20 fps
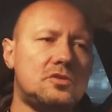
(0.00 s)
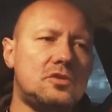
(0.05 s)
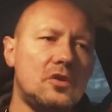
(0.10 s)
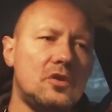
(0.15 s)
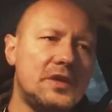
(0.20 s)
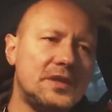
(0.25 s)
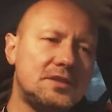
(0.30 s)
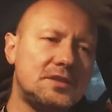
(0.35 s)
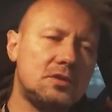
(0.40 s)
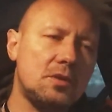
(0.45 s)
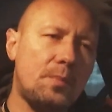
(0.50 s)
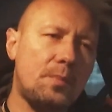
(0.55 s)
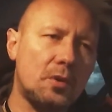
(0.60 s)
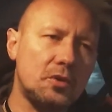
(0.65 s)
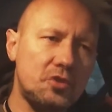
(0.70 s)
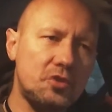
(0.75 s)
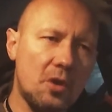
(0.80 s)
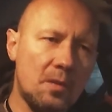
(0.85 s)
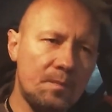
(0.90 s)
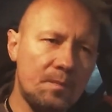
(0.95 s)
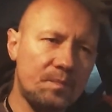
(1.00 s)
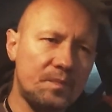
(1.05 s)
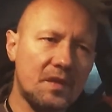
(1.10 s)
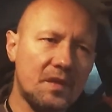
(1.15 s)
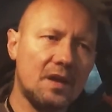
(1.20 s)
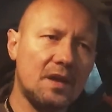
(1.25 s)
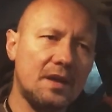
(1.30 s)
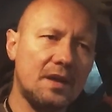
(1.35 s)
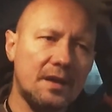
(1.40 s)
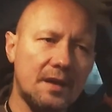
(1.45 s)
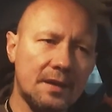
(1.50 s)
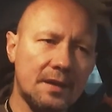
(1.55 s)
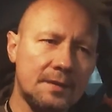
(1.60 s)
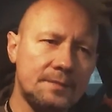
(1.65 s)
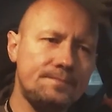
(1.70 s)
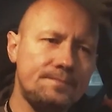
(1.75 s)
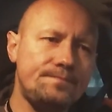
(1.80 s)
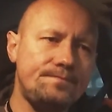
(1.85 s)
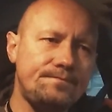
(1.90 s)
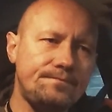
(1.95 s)
to jest to poziom
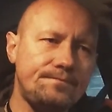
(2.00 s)
e,